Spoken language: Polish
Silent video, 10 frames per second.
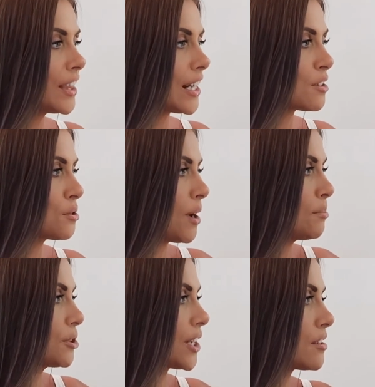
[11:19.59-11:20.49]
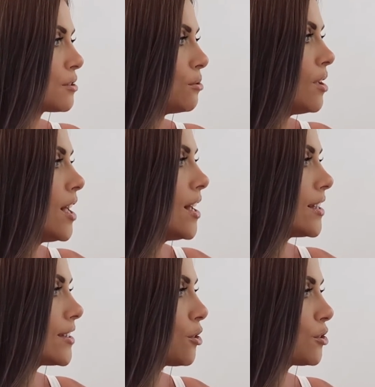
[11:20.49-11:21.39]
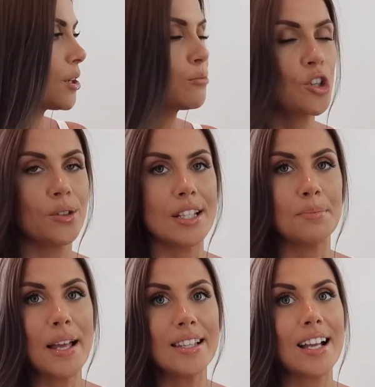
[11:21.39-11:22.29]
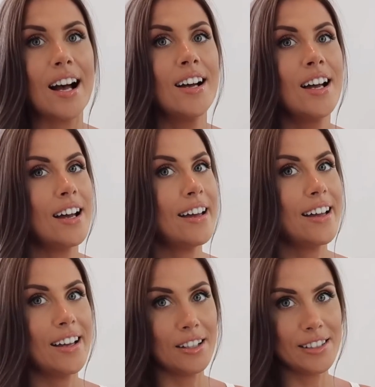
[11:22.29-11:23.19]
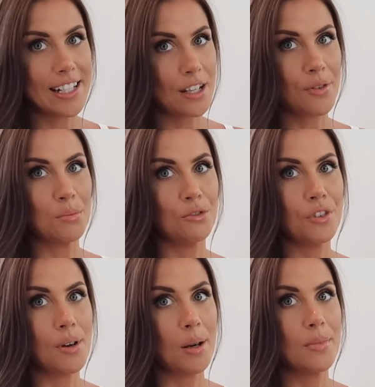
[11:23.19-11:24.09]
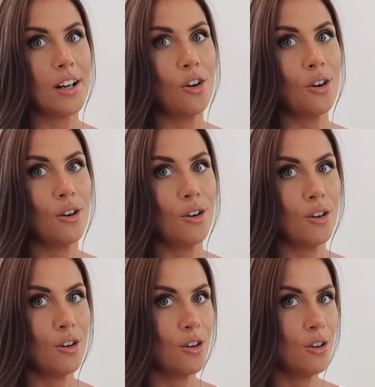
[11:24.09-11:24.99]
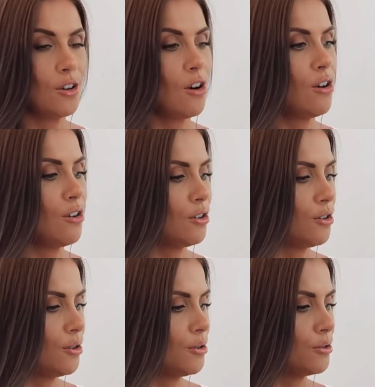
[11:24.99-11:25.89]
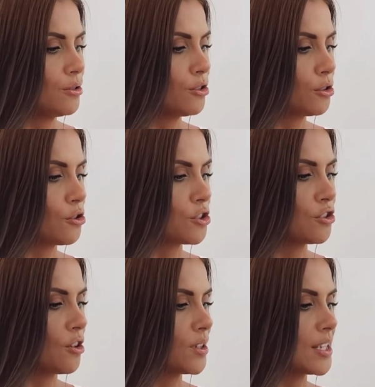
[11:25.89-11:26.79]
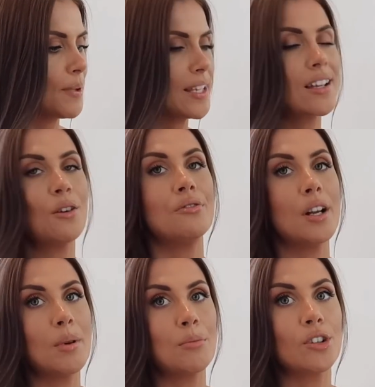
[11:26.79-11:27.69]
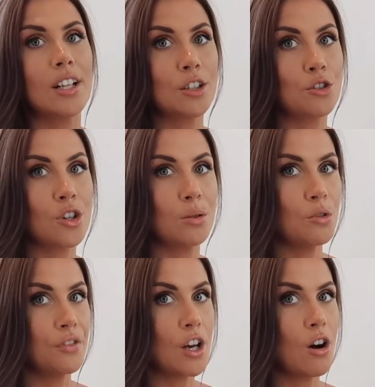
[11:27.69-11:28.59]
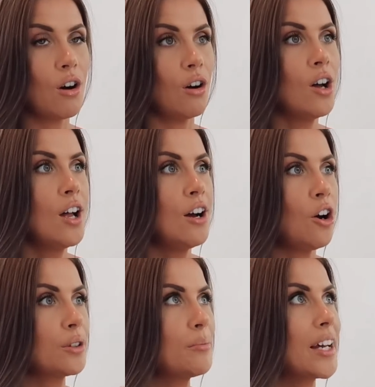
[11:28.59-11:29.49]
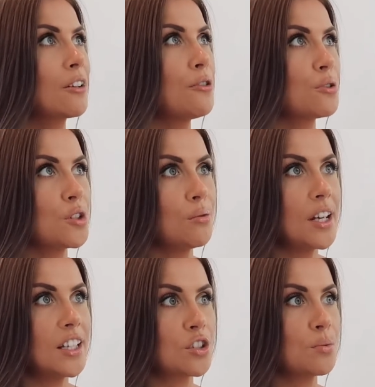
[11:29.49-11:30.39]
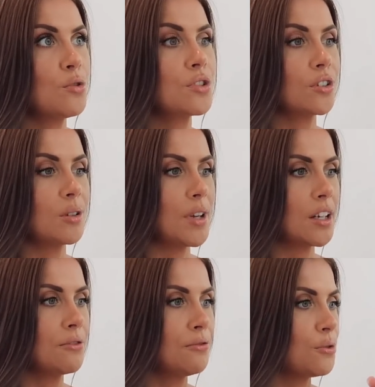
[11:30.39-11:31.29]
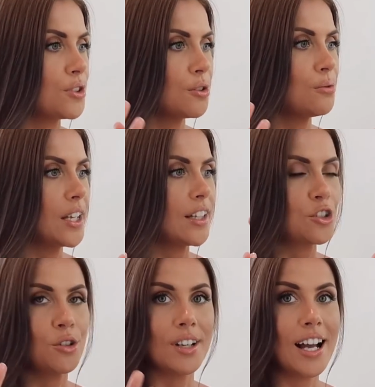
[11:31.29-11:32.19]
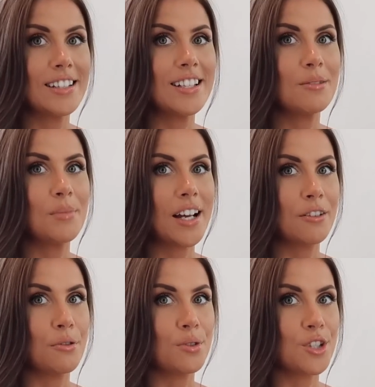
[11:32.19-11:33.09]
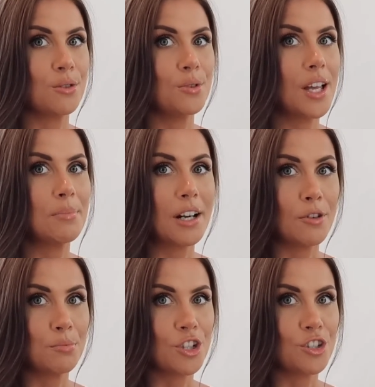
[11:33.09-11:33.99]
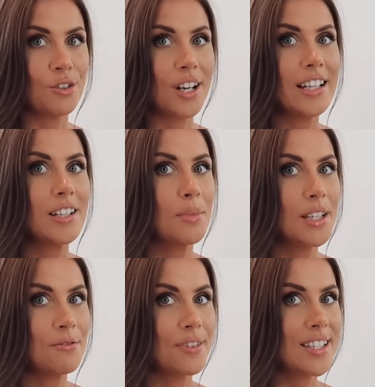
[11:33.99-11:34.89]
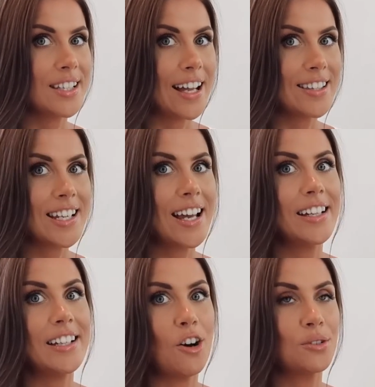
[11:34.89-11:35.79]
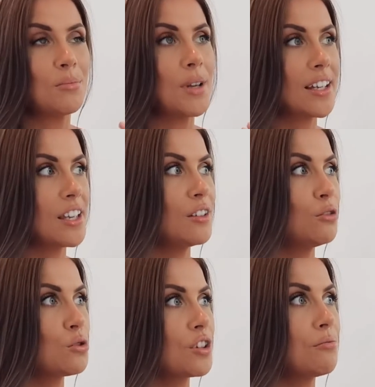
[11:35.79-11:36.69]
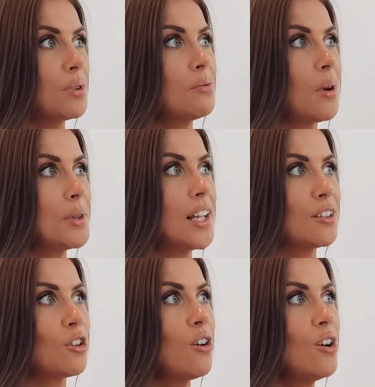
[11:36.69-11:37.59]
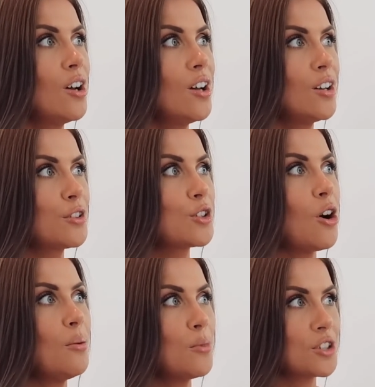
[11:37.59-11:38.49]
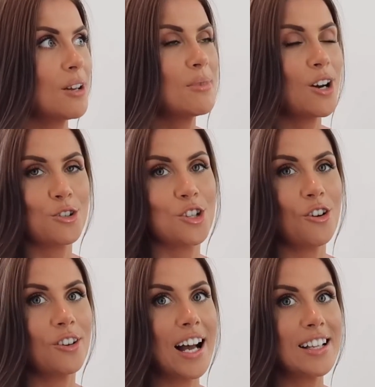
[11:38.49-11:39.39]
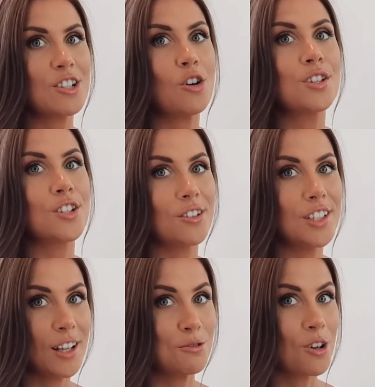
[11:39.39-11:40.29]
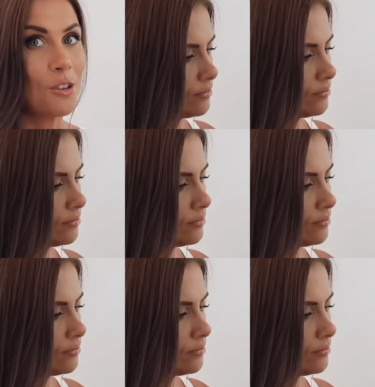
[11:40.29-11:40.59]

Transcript: Teraz słucham podcastu z doktorem Joe Dispenza. E, nieraz Wam mówiłam o, o doktorze Joe Dispenza. Uwielbiam go, dlatego że on mówi o, o tym, jak funkcjonuje nasz mózg, o tym, jak funkcjonuje nasz organizm, jak funkcjonuje prawo przyciągania, manifestacja i o tym, jaki duży wpływ mamy na to, co możemy osiągać od strony naukowej.